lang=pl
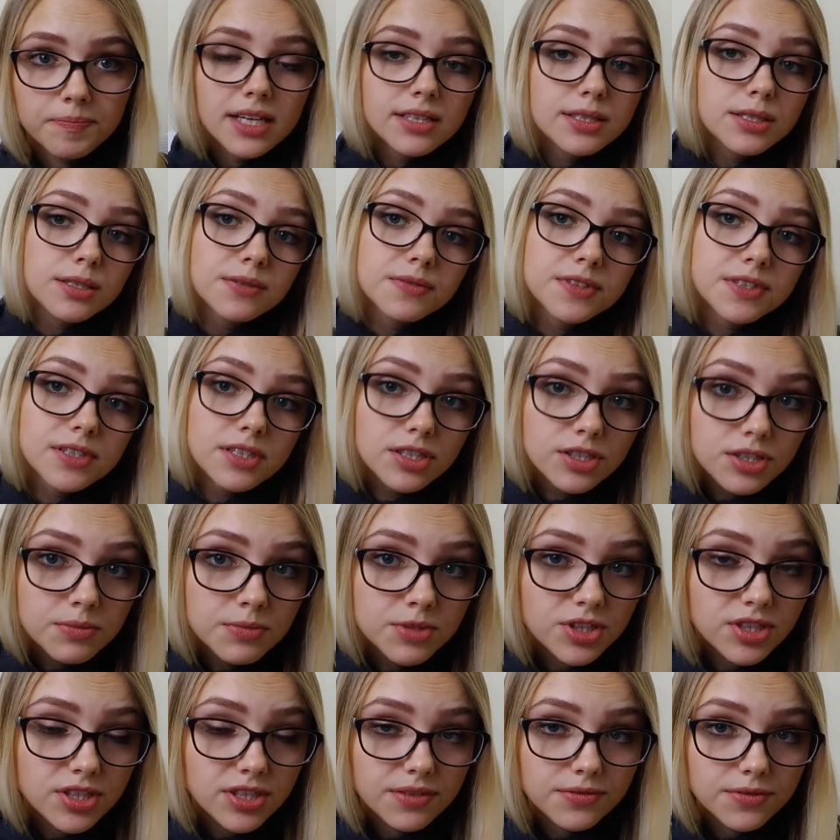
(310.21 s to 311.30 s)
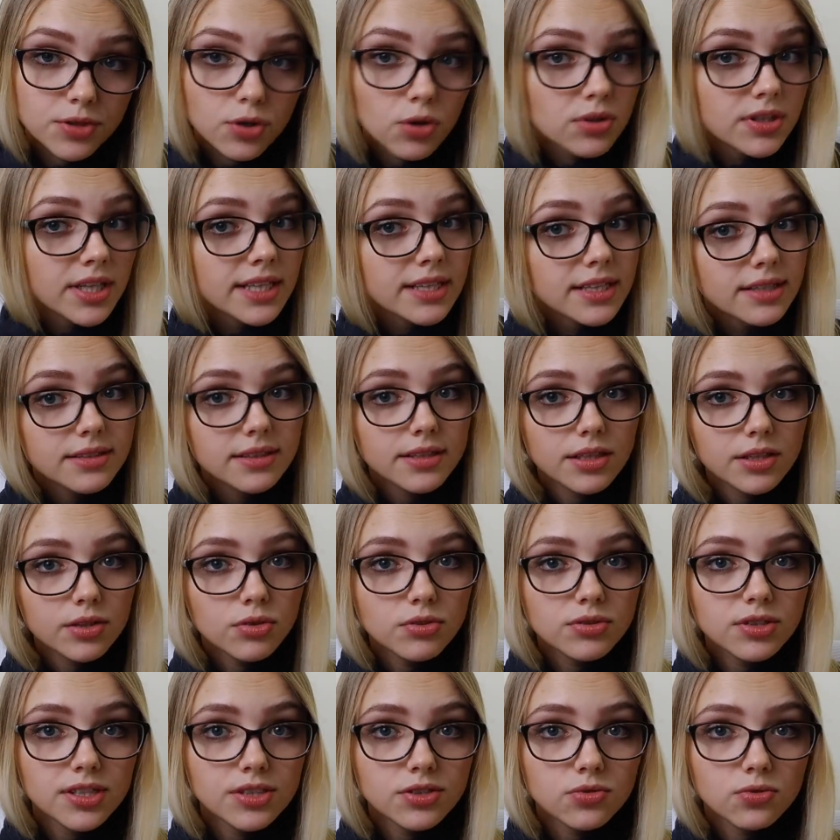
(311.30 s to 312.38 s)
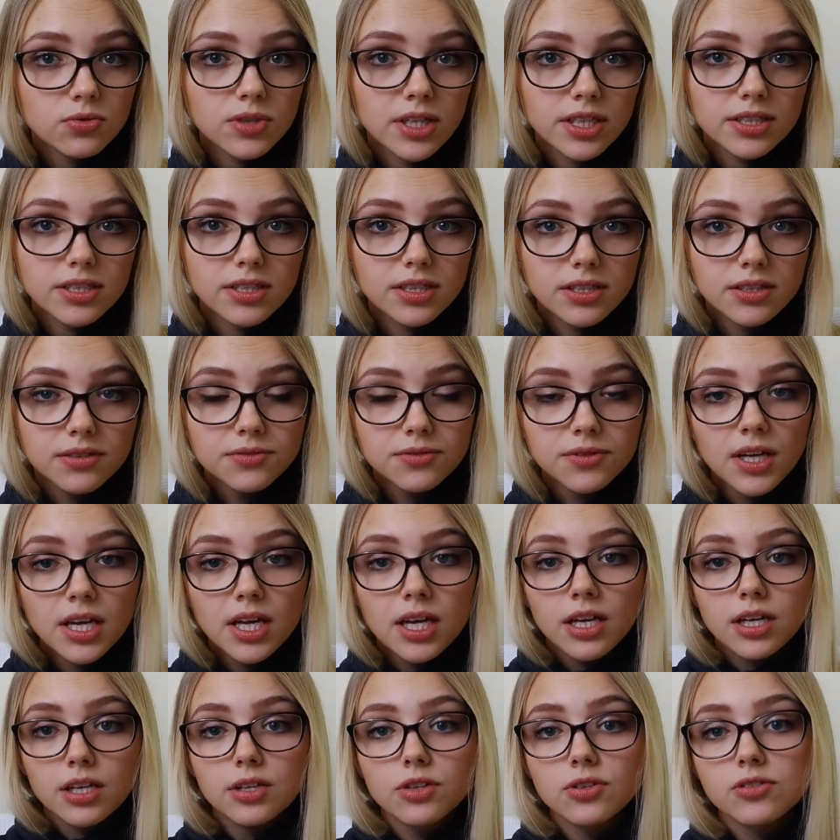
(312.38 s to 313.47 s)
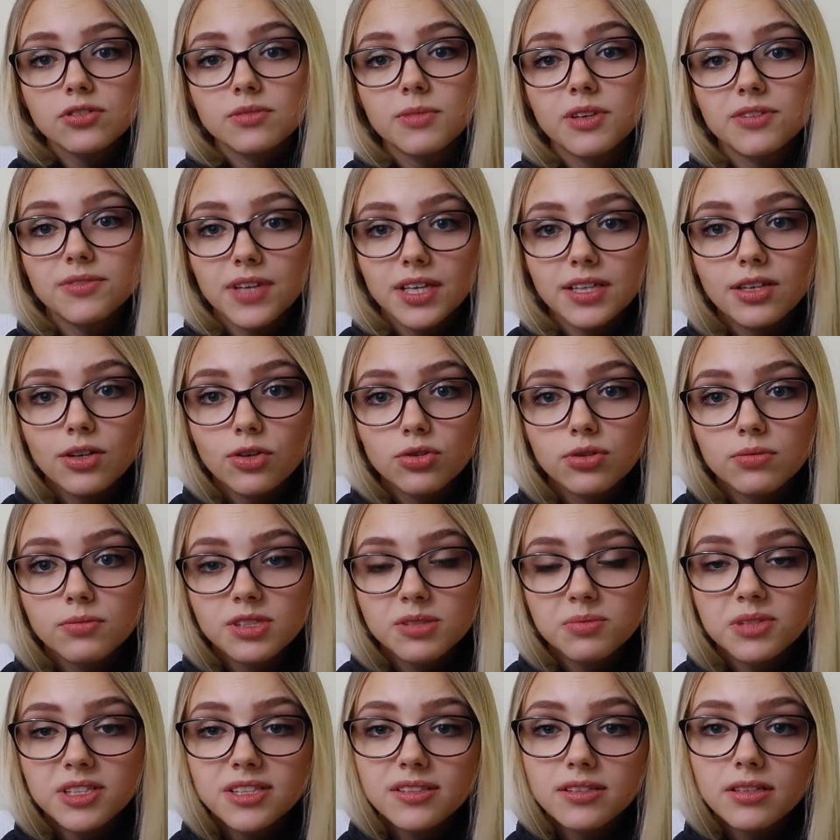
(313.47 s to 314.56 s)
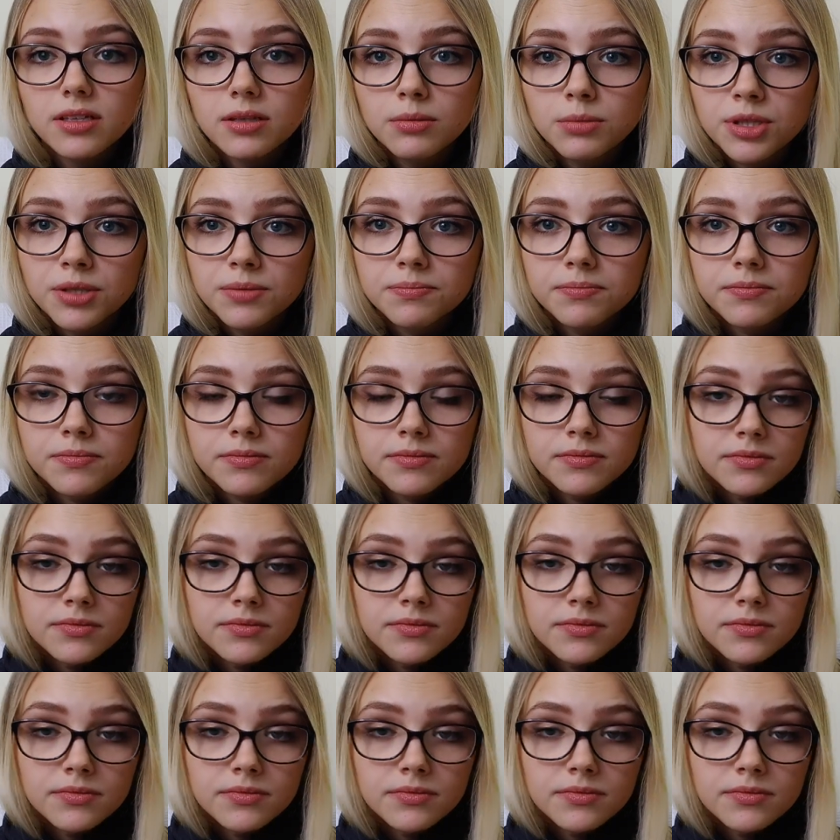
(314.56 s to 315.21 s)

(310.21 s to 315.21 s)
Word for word: Nie wstydźmy się wykonania takiego testu na HIV i rozmawiania o tym z bliskimi.